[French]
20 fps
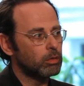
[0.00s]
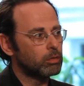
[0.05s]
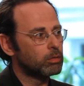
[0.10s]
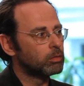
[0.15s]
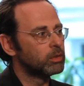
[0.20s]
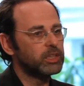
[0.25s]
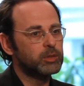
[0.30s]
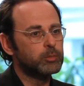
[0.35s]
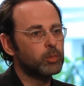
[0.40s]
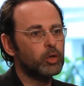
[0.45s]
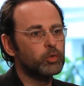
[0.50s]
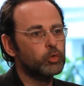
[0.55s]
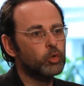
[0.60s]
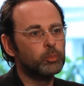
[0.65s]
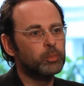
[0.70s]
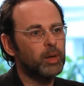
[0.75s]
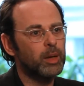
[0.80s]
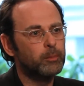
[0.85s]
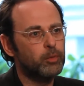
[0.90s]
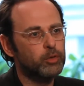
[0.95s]
on les demande
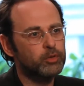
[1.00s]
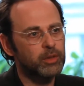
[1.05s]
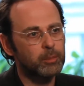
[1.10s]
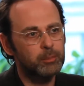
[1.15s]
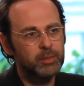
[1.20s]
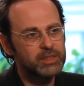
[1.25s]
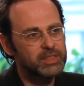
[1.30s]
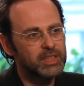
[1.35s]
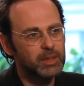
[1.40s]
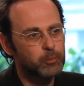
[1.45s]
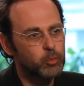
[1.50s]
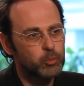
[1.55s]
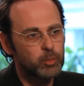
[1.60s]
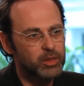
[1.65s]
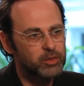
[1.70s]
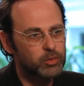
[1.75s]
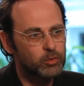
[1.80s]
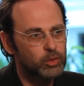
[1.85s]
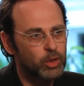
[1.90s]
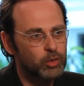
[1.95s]
non pas pour se faire plaisir, ou
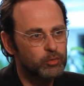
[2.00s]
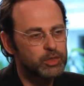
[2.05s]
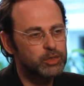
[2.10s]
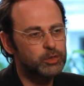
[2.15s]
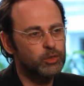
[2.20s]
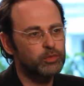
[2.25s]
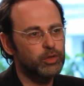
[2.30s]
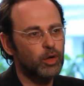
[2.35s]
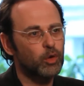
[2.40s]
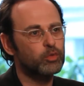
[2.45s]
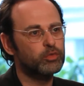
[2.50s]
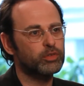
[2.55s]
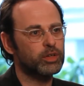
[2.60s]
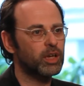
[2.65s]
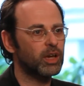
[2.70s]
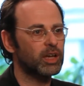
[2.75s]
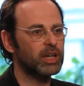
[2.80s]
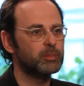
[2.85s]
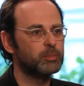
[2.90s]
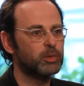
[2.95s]
parce qu'on a envie de se faire
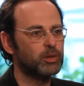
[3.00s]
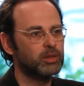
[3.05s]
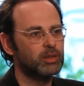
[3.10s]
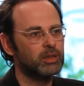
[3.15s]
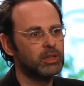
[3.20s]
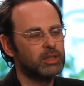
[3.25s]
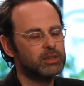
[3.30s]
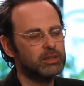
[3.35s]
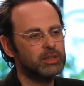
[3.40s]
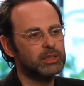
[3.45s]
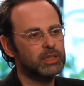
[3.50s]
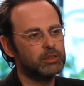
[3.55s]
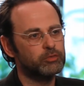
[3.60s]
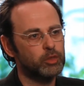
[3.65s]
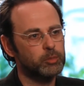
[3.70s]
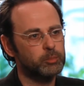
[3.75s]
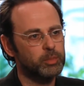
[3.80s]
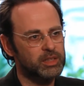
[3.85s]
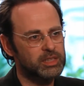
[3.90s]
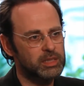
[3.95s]
offrir à l'époque des
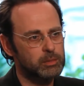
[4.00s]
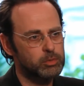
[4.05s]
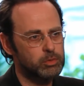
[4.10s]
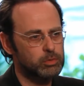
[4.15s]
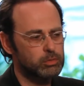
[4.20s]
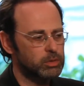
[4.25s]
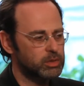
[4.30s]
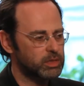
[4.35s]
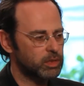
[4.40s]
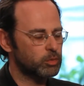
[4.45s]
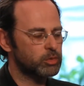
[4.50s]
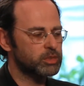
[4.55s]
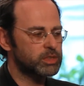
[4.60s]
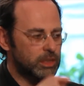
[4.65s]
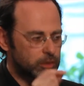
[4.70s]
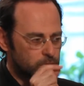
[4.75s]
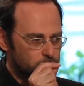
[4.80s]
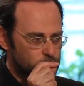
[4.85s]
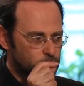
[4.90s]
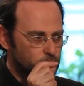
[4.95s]
téléphones par Samsung, c'est qu'on se dit
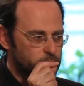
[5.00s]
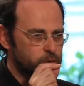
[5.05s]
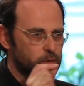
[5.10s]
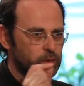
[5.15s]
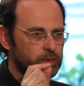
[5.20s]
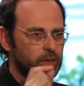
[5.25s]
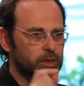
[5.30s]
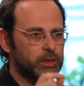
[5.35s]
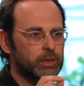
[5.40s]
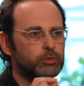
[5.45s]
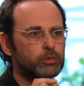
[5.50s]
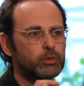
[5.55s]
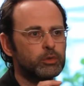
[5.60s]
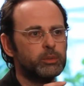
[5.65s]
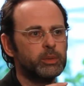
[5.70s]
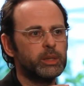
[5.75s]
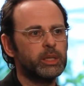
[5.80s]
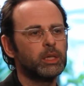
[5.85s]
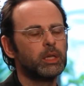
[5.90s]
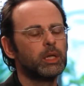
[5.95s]
attention, ils sont en train
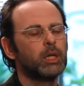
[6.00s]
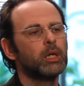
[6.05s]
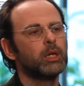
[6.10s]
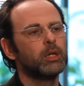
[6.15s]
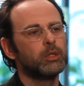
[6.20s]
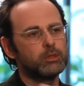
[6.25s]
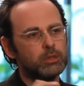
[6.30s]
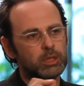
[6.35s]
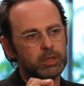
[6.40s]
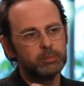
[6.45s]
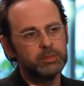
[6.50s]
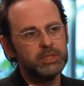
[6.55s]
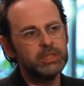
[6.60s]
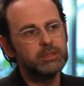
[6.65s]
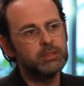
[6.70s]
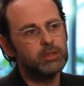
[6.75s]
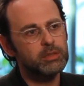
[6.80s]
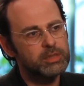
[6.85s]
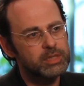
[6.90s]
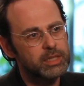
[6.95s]
d'évoluer sur les
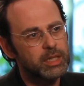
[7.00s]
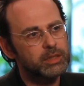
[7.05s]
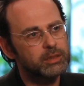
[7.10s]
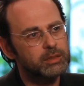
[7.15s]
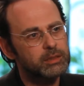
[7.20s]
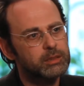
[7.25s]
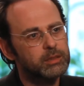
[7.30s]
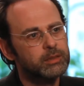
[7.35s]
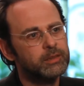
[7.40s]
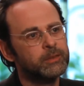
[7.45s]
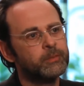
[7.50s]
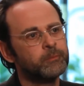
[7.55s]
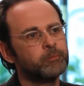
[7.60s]
petites enceintes